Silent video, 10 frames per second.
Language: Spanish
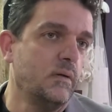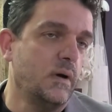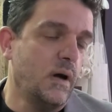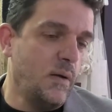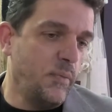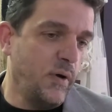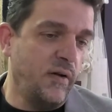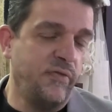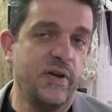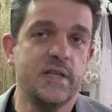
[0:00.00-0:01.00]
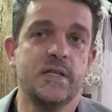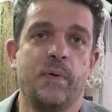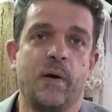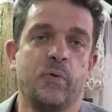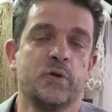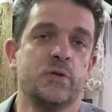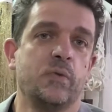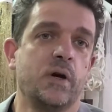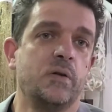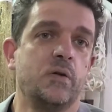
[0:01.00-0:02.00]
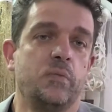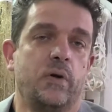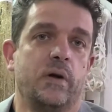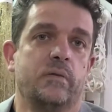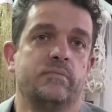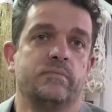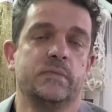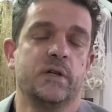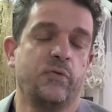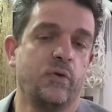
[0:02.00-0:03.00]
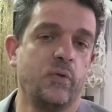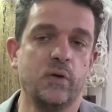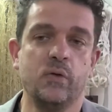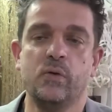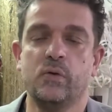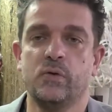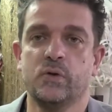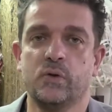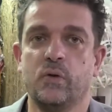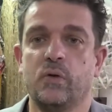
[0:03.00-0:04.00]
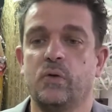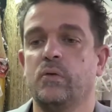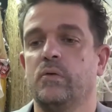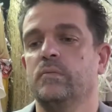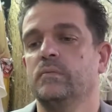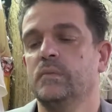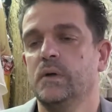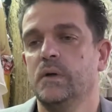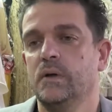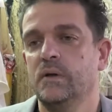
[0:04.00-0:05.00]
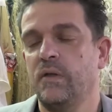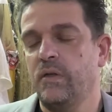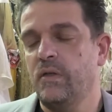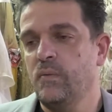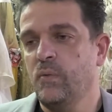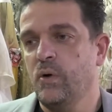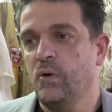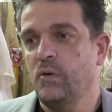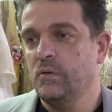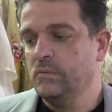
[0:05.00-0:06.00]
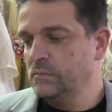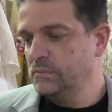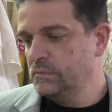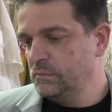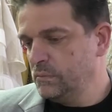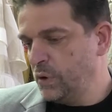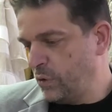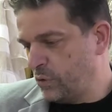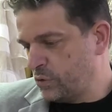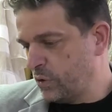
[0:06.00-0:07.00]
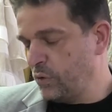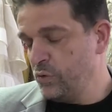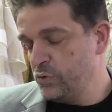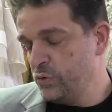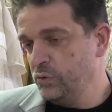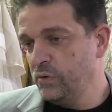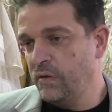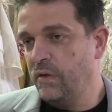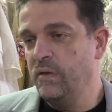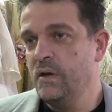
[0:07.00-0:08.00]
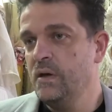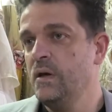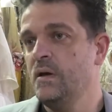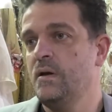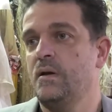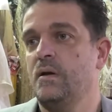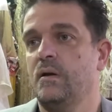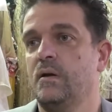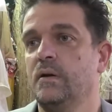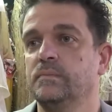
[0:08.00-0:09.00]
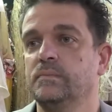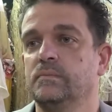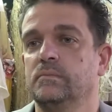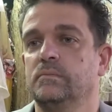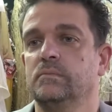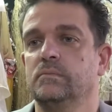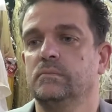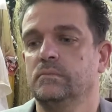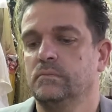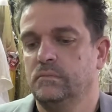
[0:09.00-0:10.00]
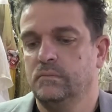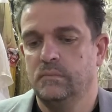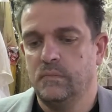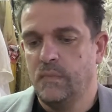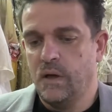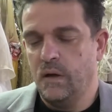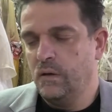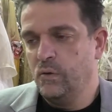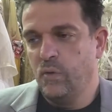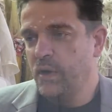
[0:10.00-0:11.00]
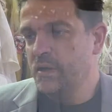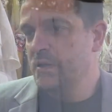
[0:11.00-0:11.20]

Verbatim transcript: a, a poner fechas para el próximo año, pues ya fue cuando nosotros decidimos, bueno, nosotros no, yo decidí que... Mm, esto había que